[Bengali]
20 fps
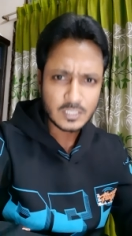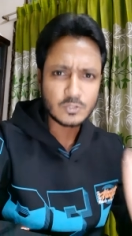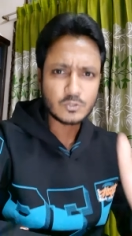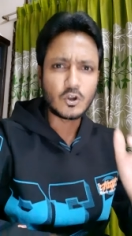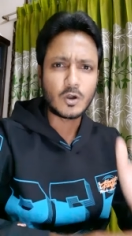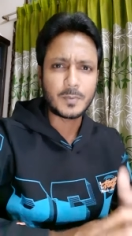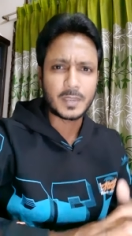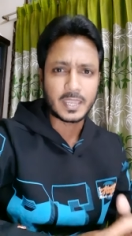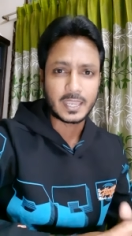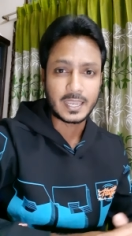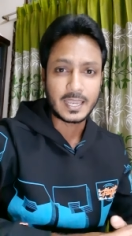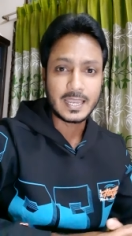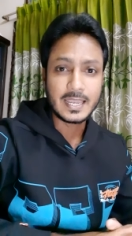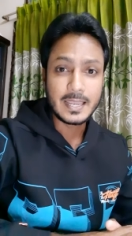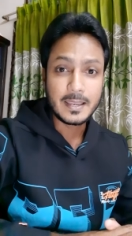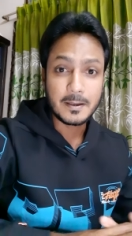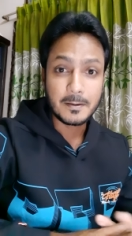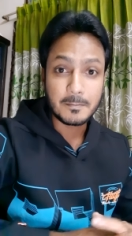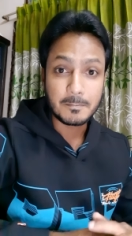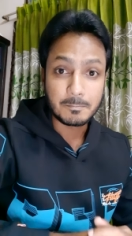তবে
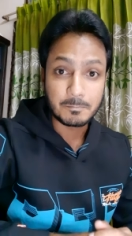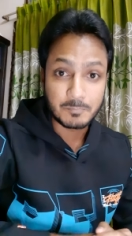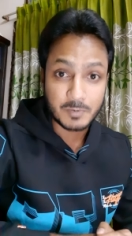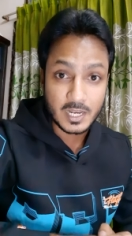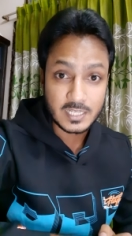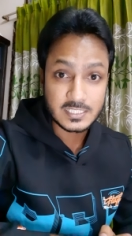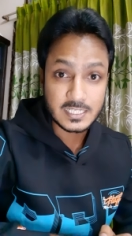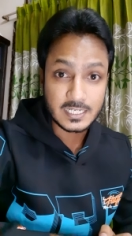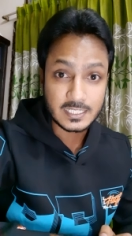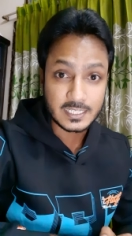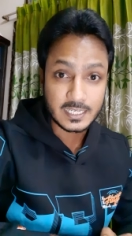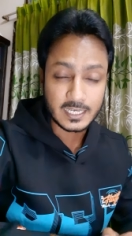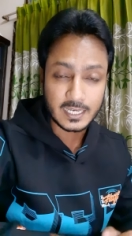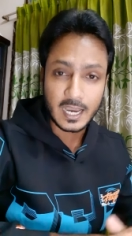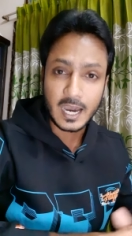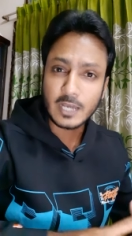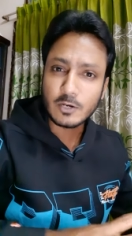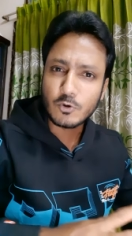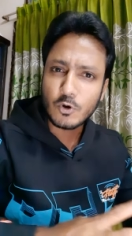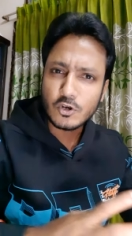ব্রাজিলকে
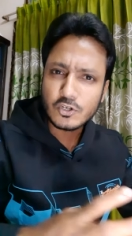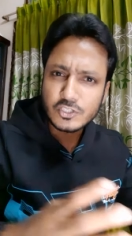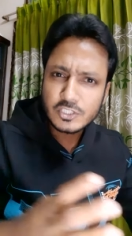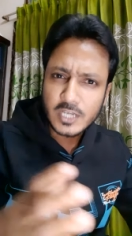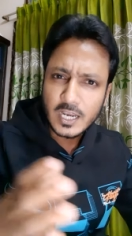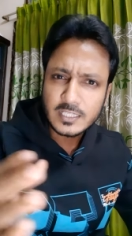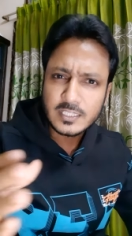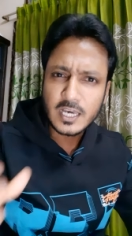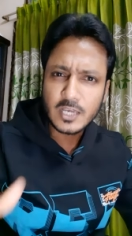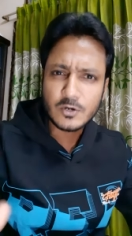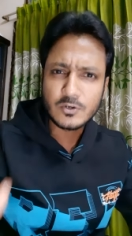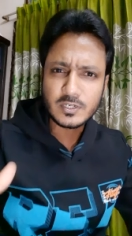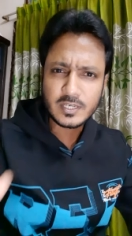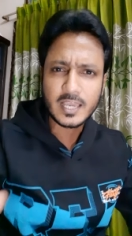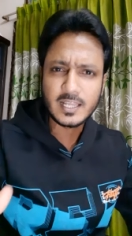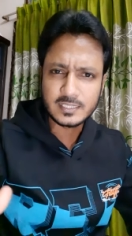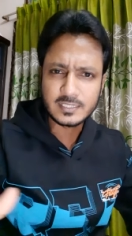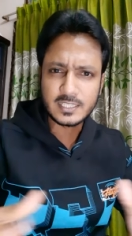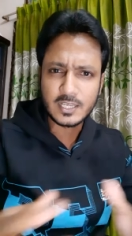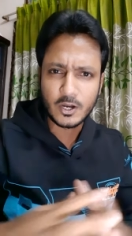আরও অসাধারণ
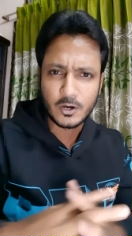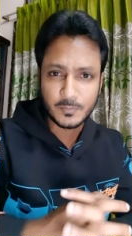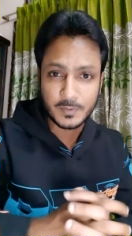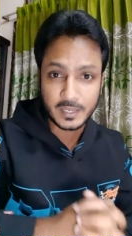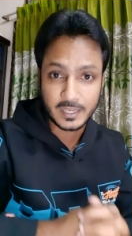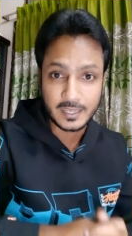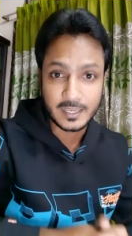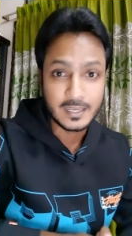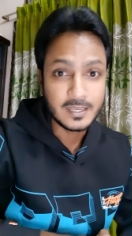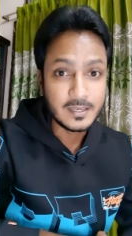খেলতে হবে